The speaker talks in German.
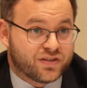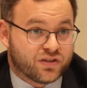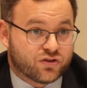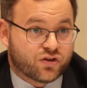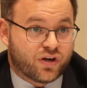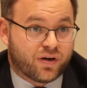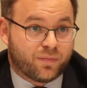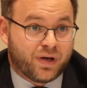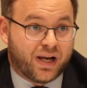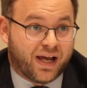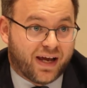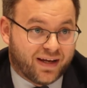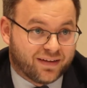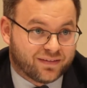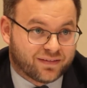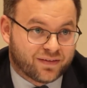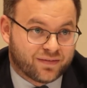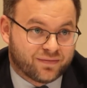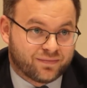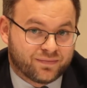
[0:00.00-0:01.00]
Aber
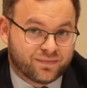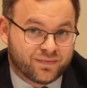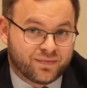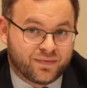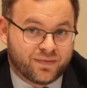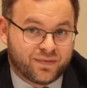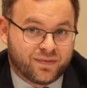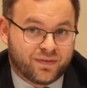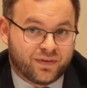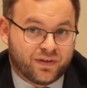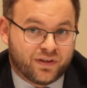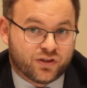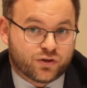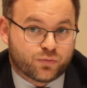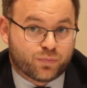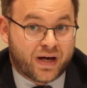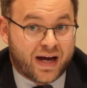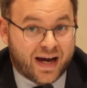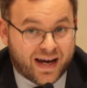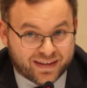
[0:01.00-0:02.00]
es ist, man
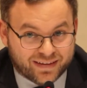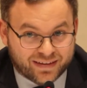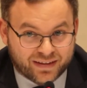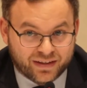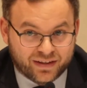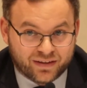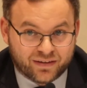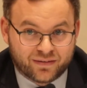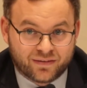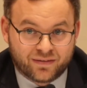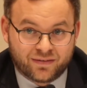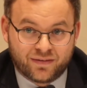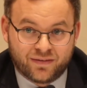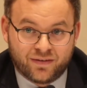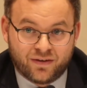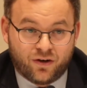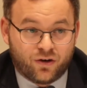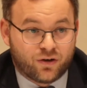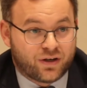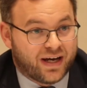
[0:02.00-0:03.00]
kann auch Europa nicht in
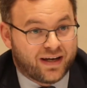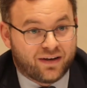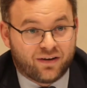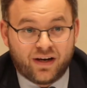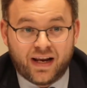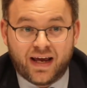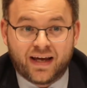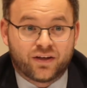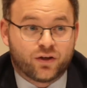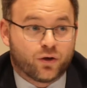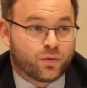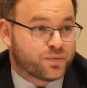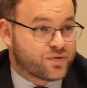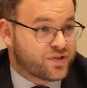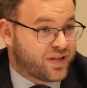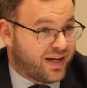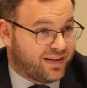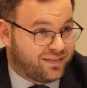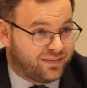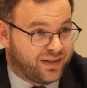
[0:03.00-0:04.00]
Reiche
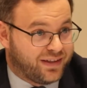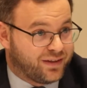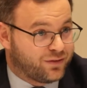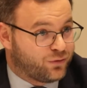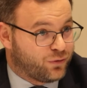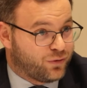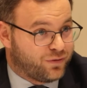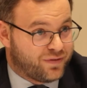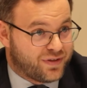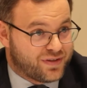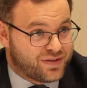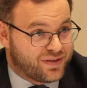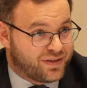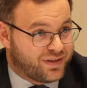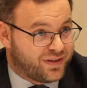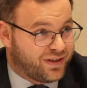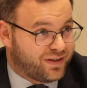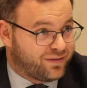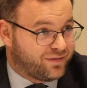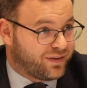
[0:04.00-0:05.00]
auseinander
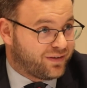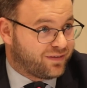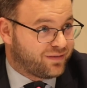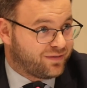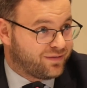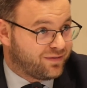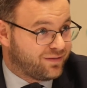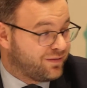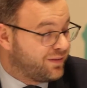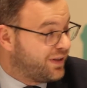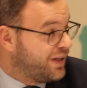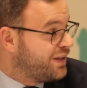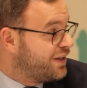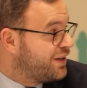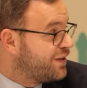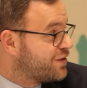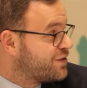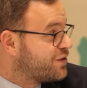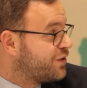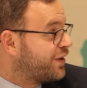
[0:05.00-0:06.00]
organisieren, egal,
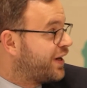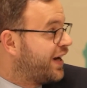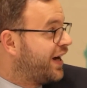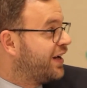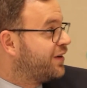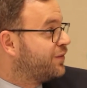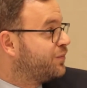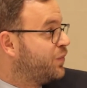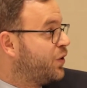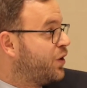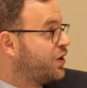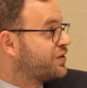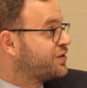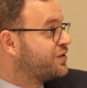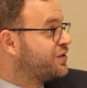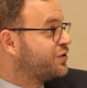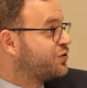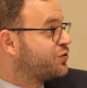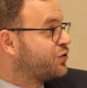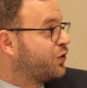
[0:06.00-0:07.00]
mit bester Absicht
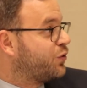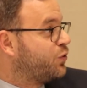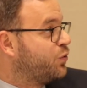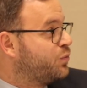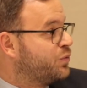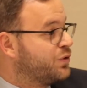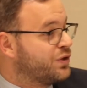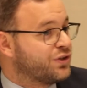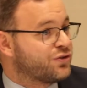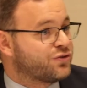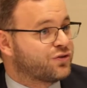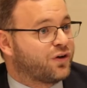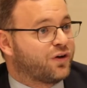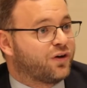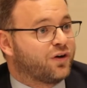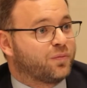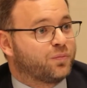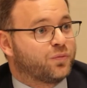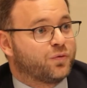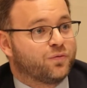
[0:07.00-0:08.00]
vielleicht
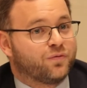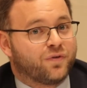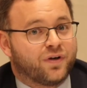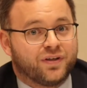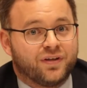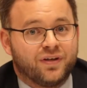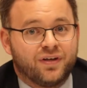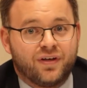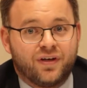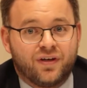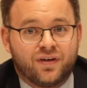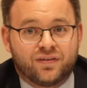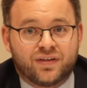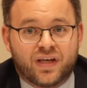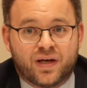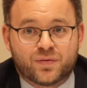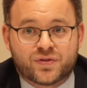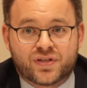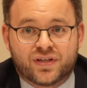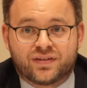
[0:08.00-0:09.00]
ob Marxist,
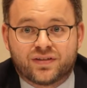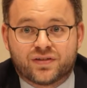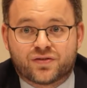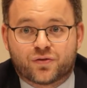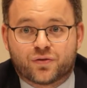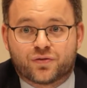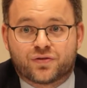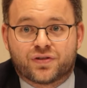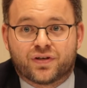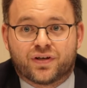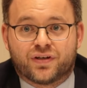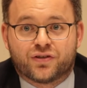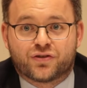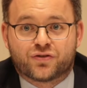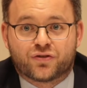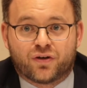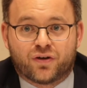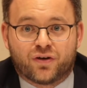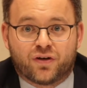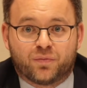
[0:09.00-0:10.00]
Kommunist oder,
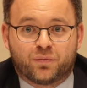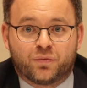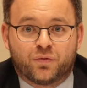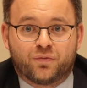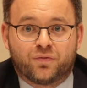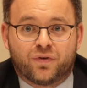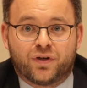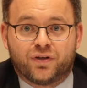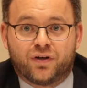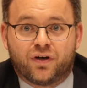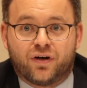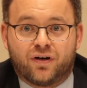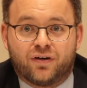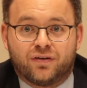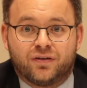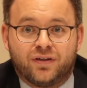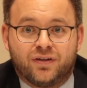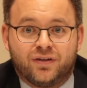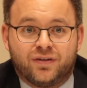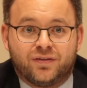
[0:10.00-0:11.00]
oder
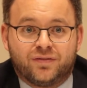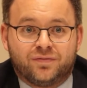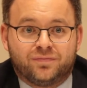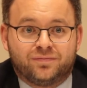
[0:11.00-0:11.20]
Nationalsozialist